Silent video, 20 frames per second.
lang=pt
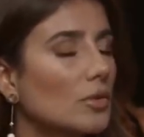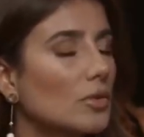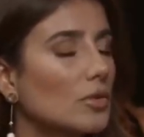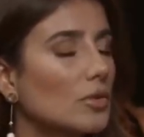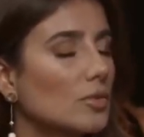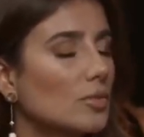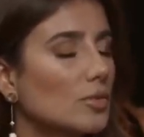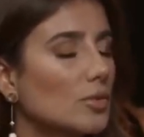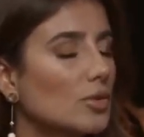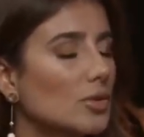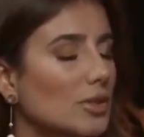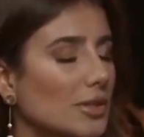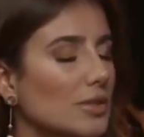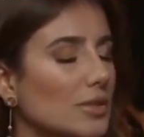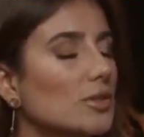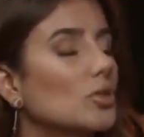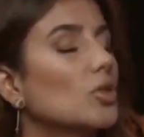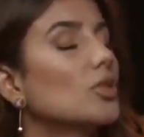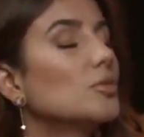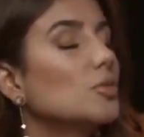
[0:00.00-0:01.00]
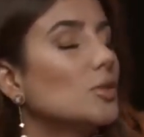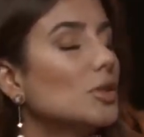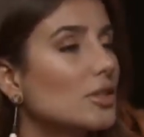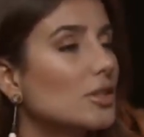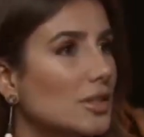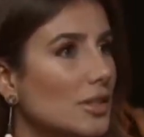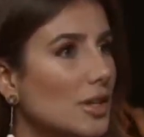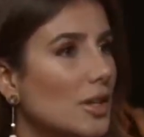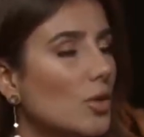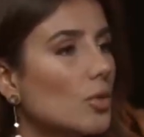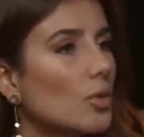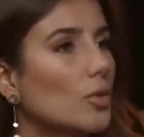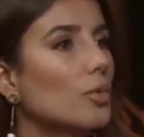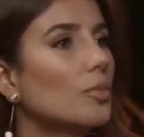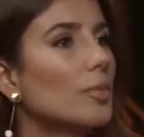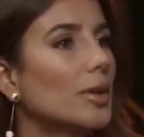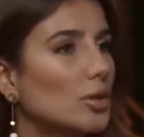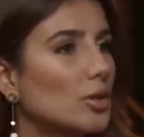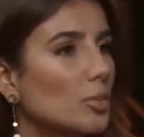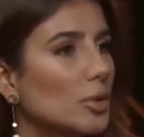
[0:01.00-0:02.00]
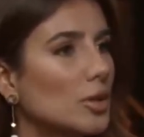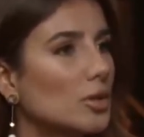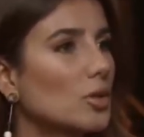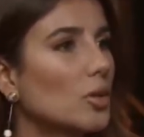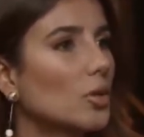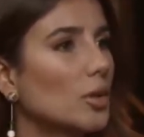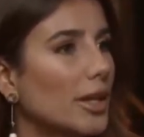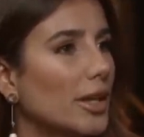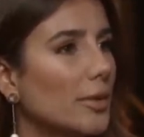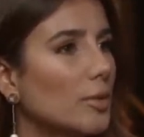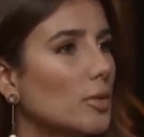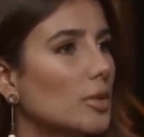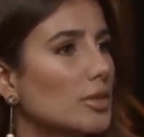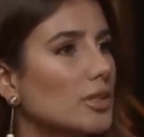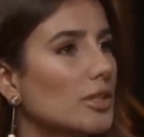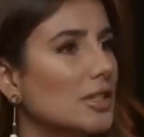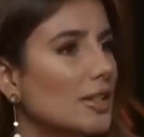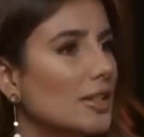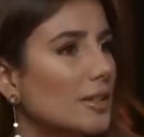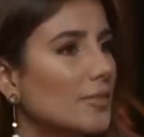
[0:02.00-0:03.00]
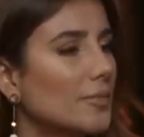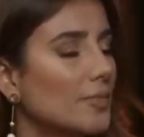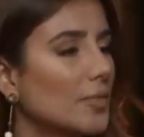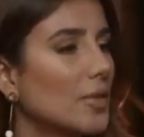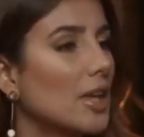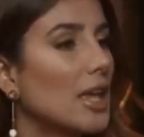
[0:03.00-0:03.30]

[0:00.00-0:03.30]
2000, 2005, mais ou menos que eu lembro, assim,